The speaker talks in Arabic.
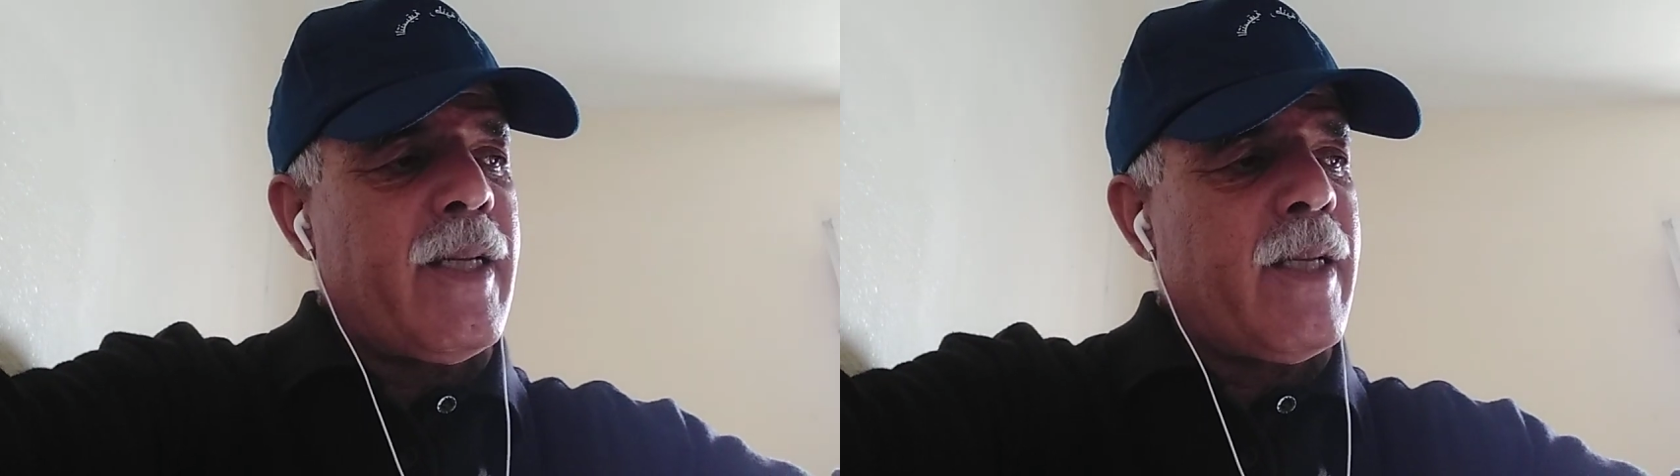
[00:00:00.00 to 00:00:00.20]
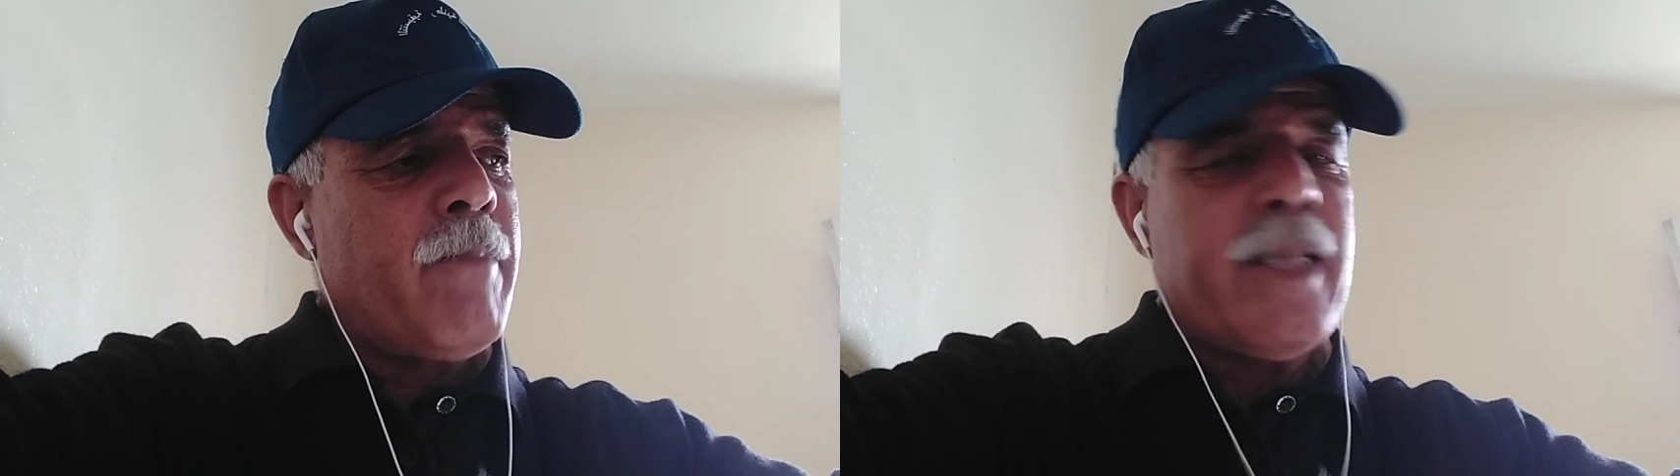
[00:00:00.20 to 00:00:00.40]

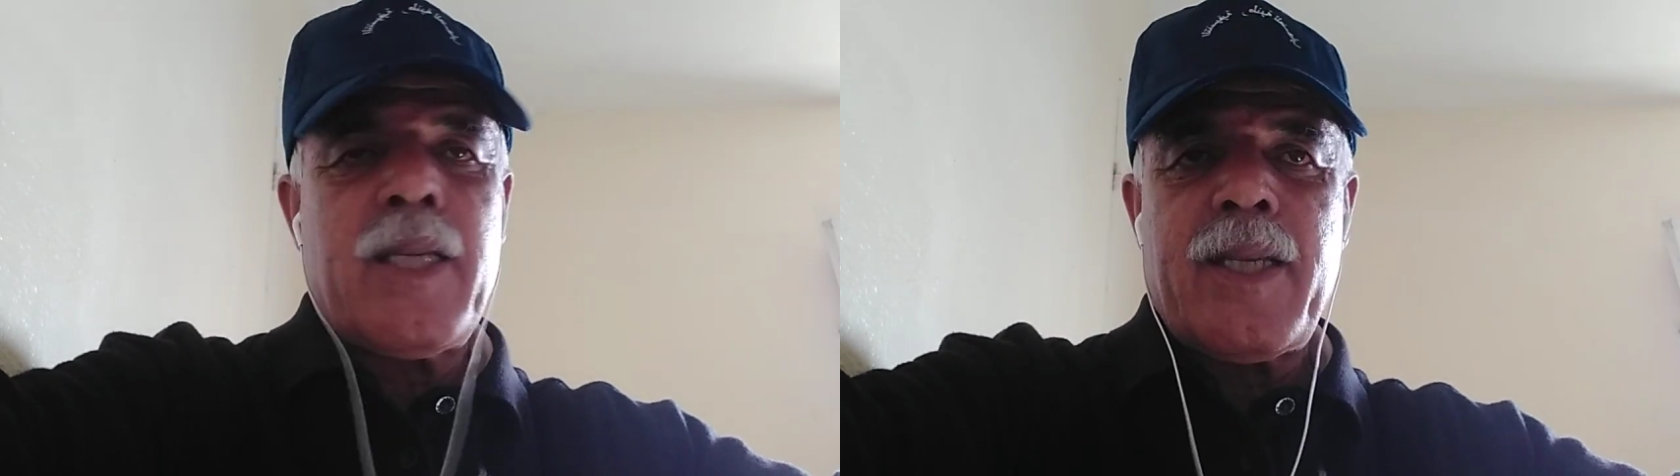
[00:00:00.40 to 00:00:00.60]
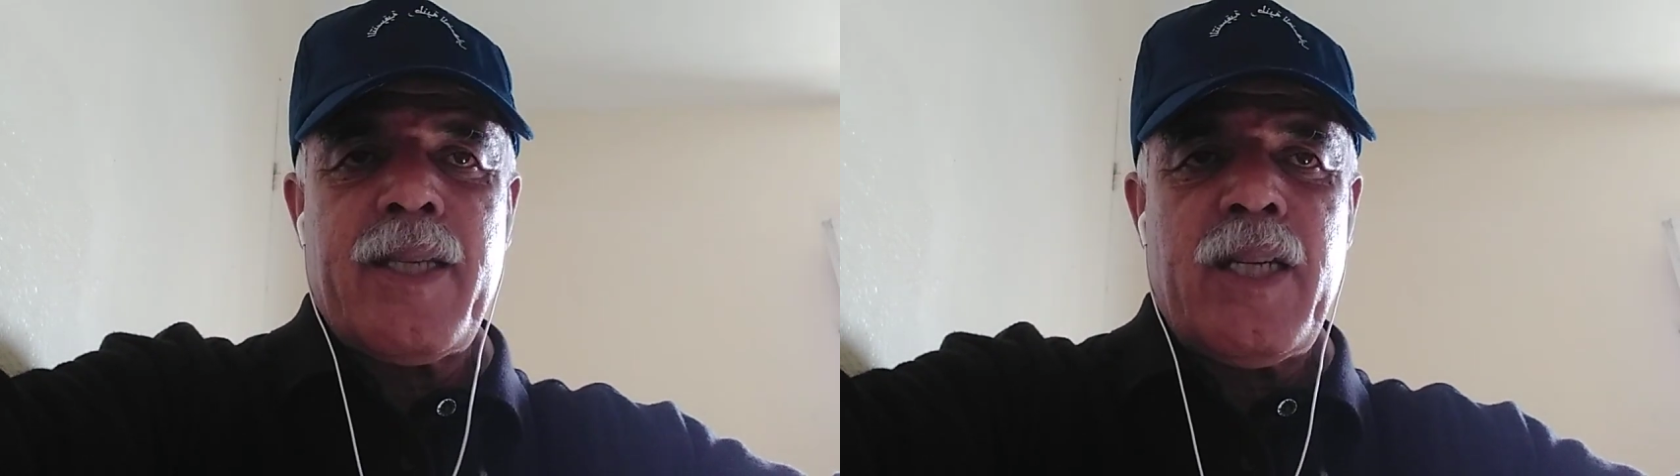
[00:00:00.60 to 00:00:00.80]

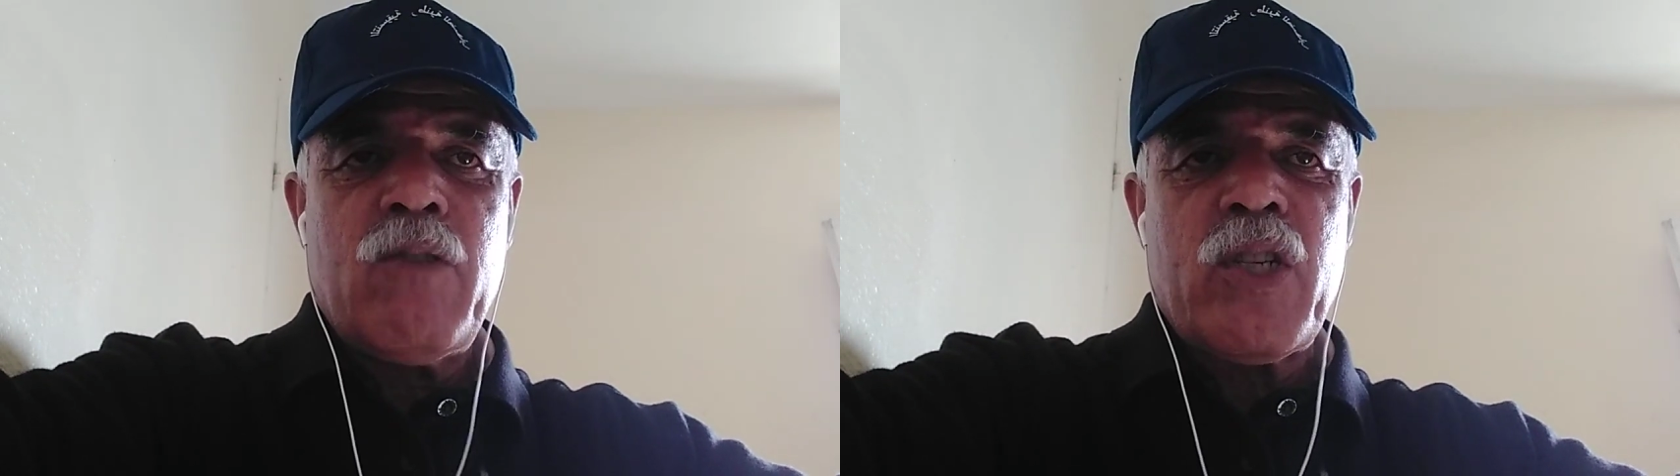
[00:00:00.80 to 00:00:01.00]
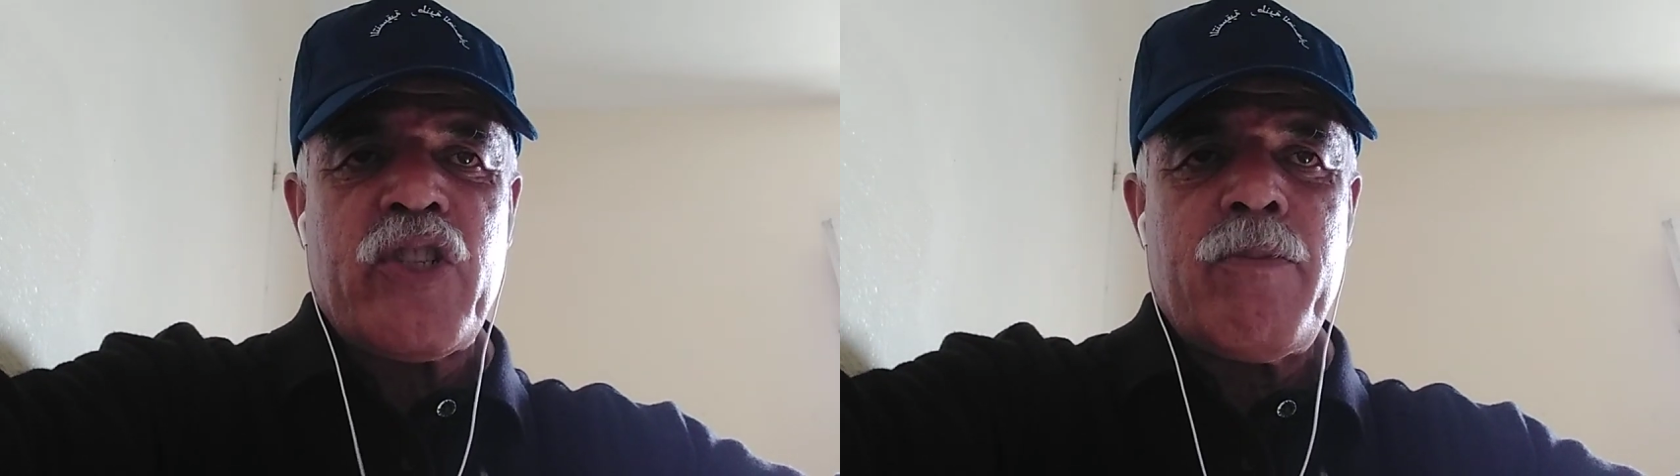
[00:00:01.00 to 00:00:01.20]
المؤسسه ديال
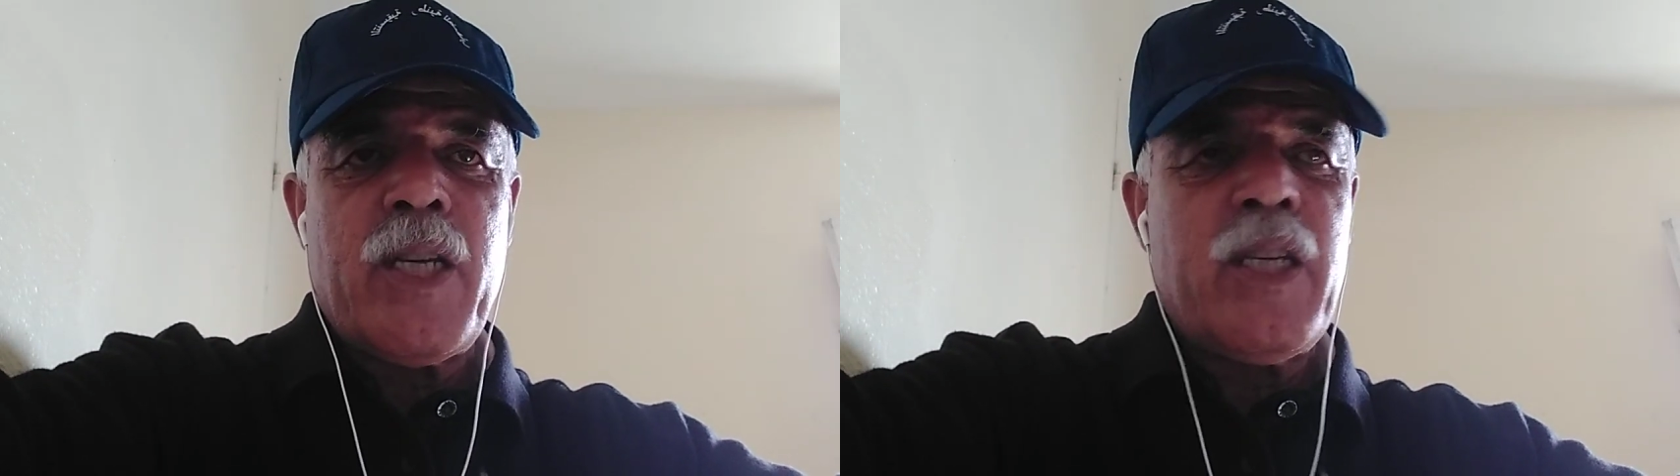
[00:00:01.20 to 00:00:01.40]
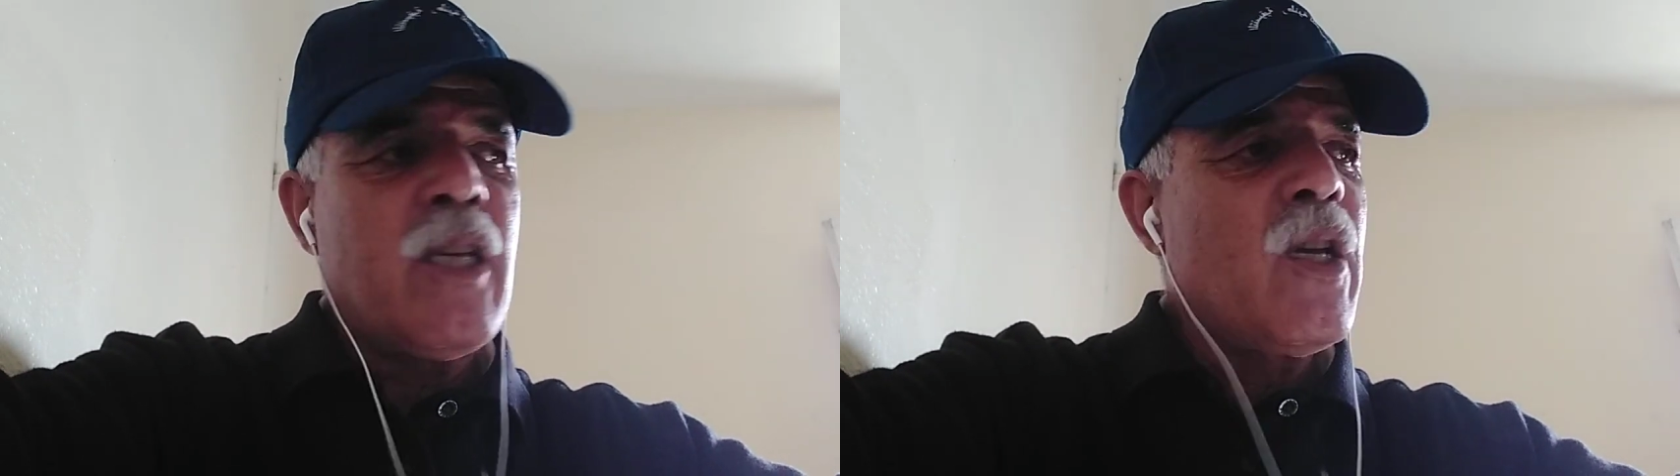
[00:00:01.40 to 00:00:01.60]
الحوار
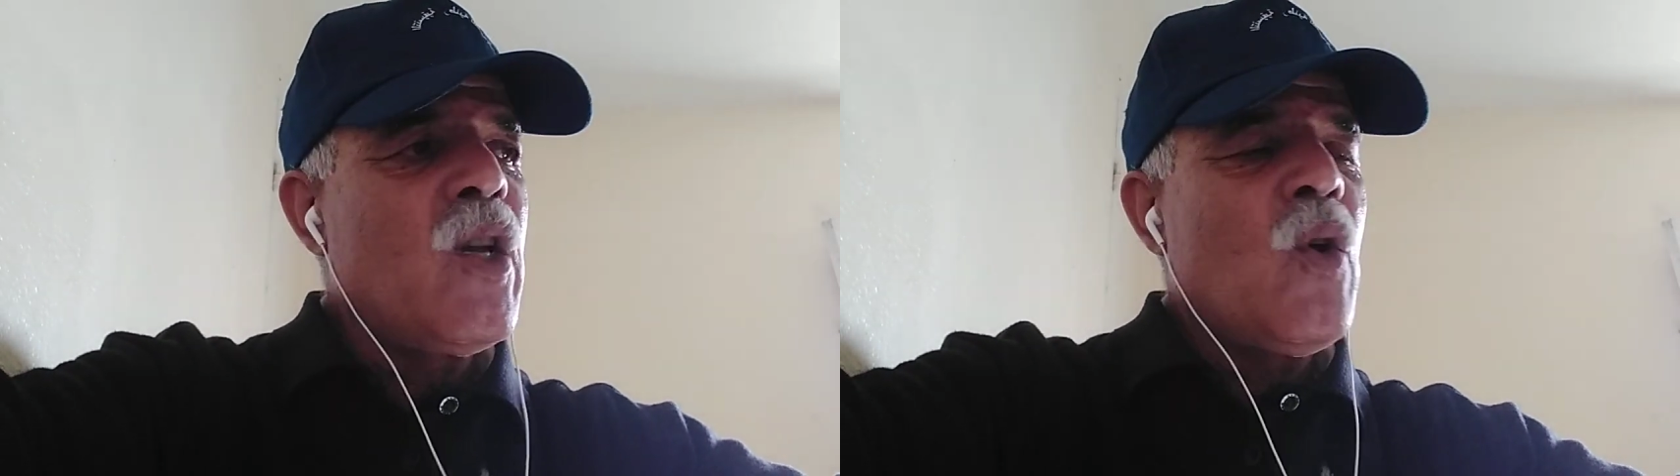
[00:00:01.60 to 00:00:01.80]
الاجتماعي